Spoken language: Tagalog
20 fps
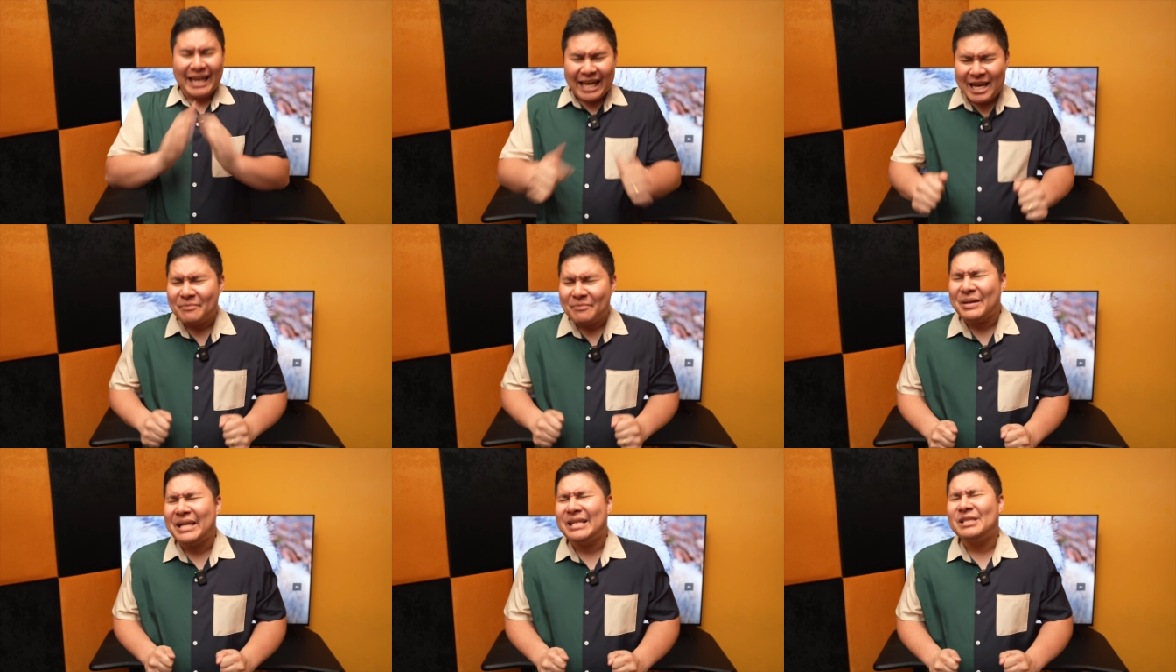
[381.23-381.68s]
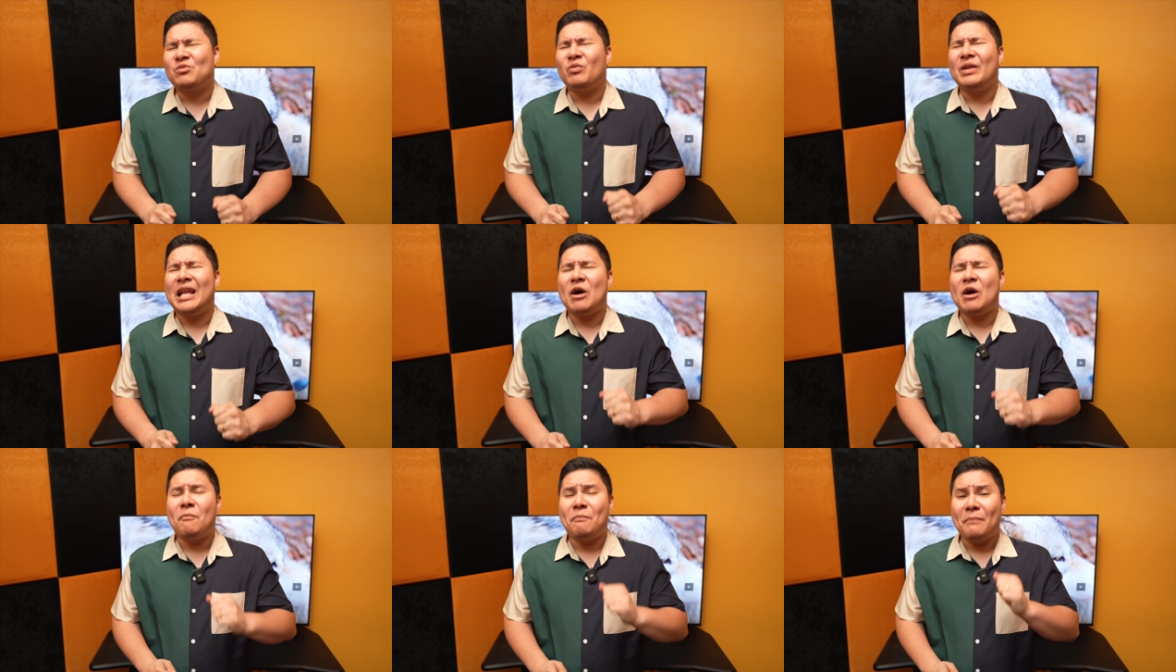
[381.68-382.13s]
Kaya lang Beans,
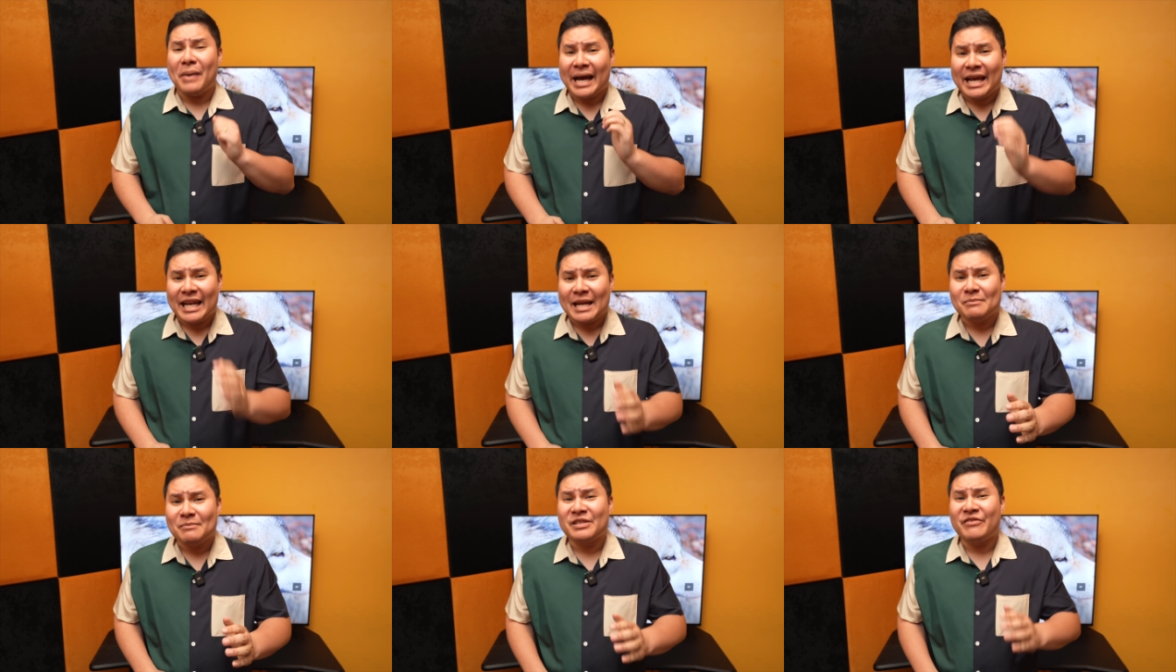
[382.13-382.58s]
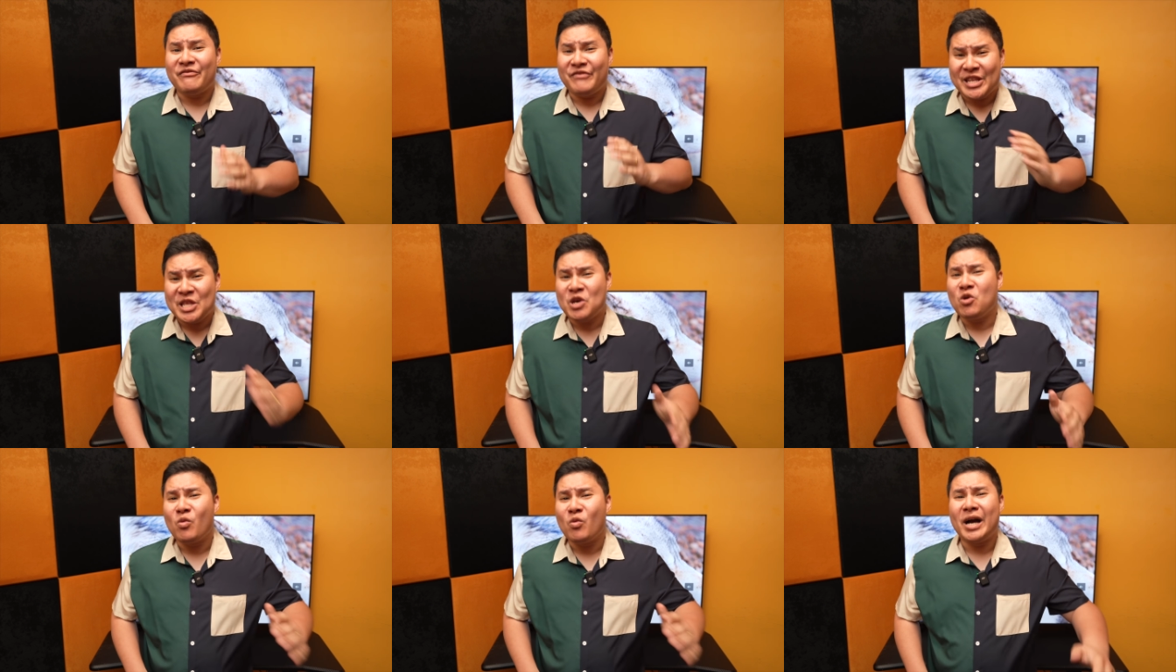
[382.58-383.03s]
wala akong pakialam sa
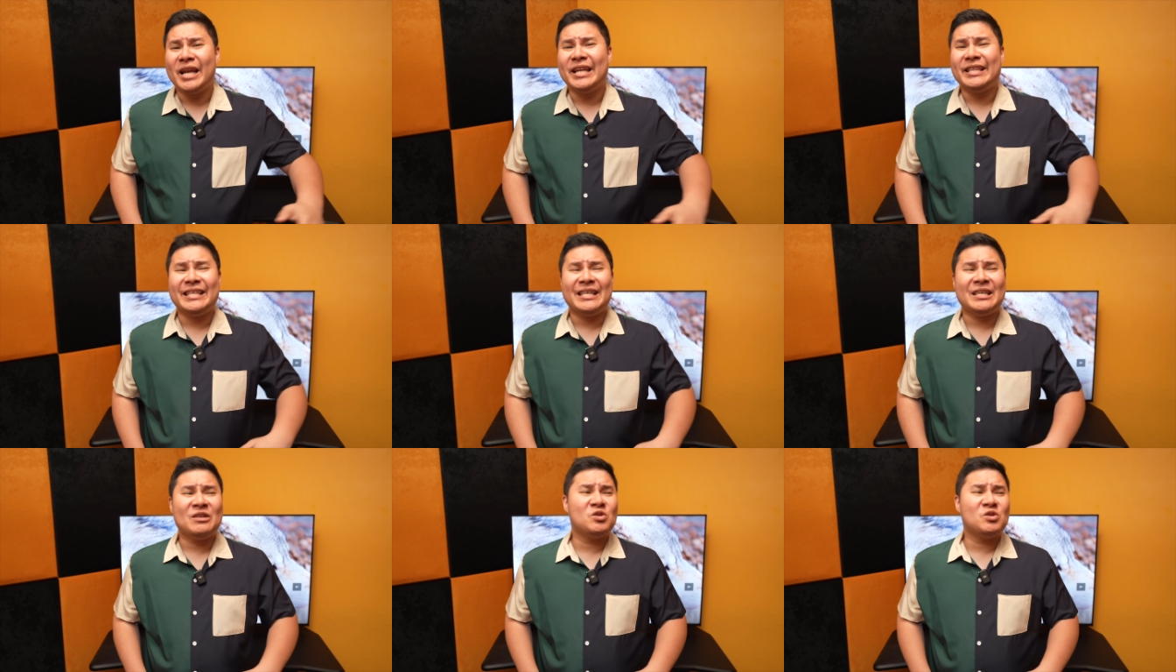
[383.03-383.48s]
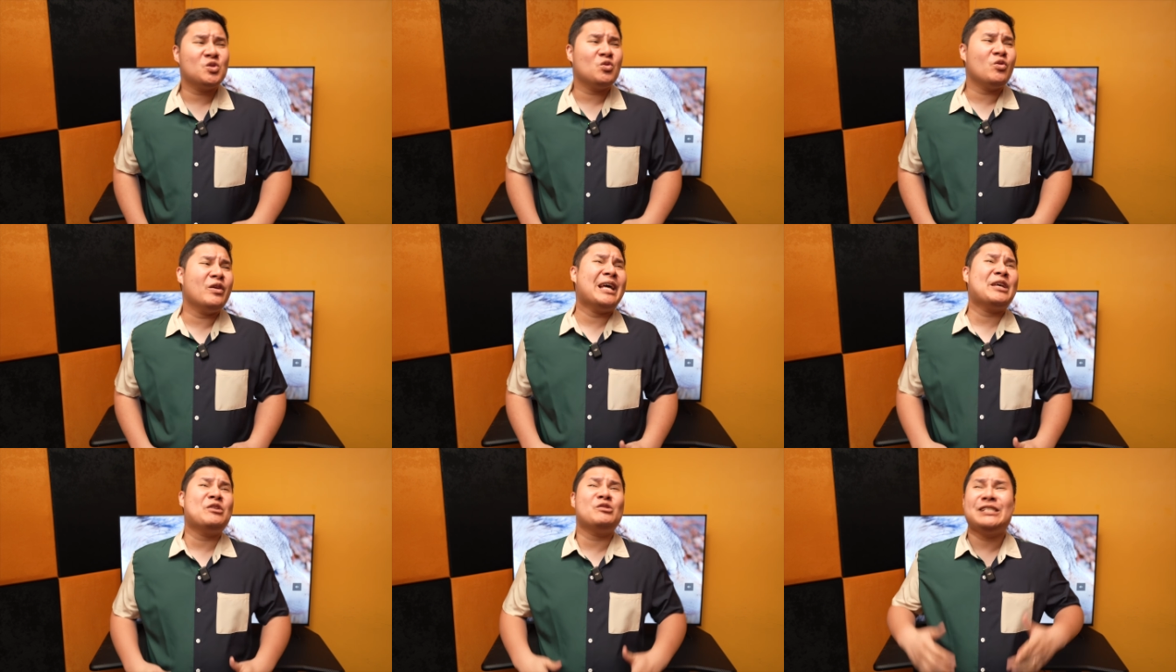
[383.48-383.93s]
video quality. Gusto
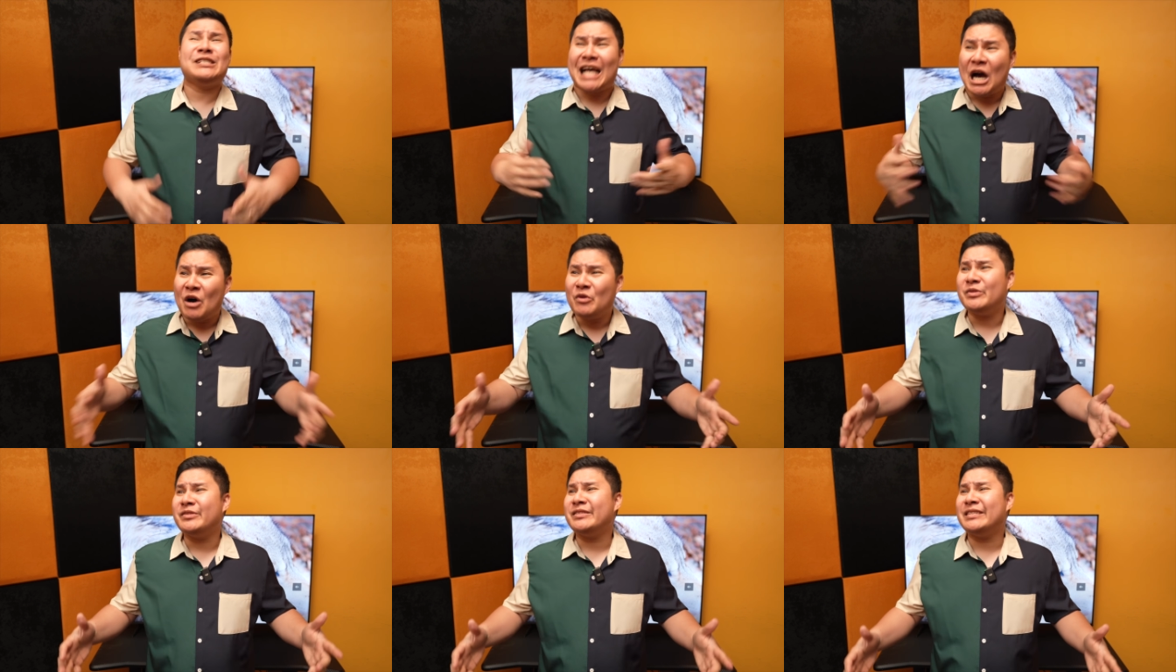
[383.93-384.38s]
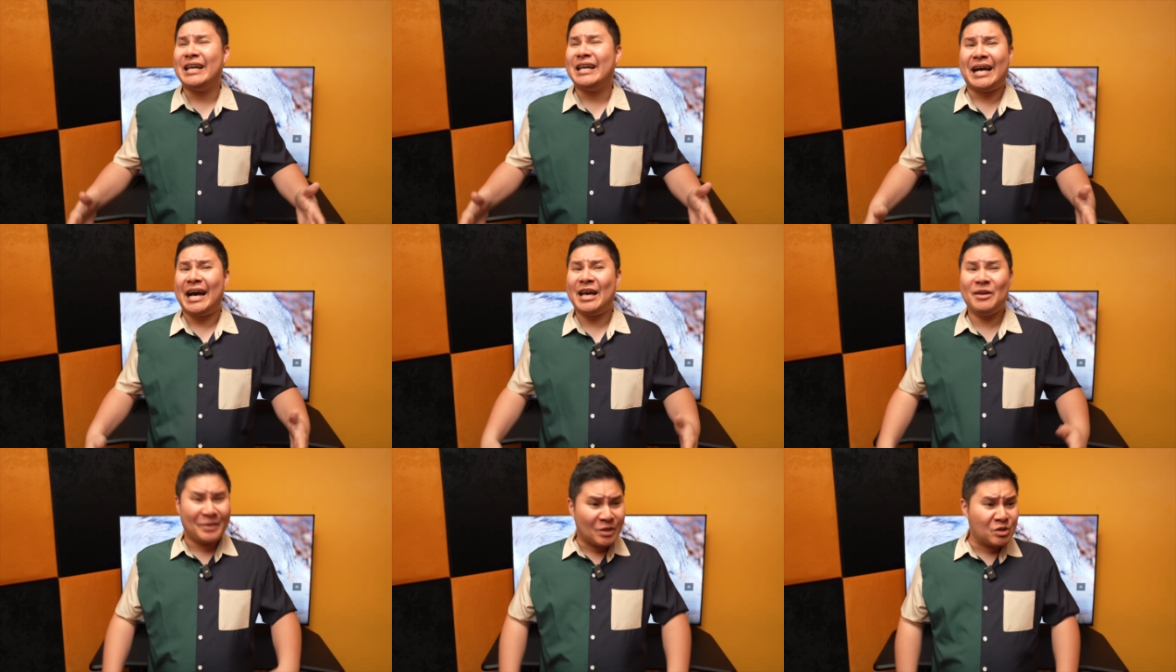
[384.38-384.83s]
ko lang yung sounds.
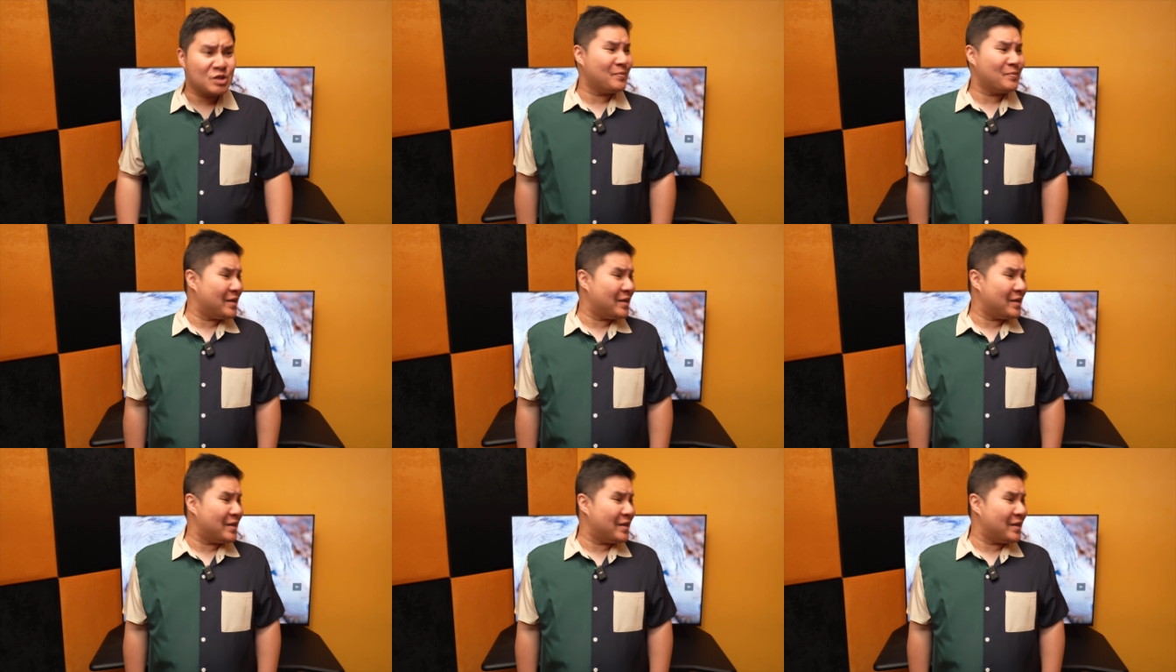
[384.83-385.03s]
Ano ba to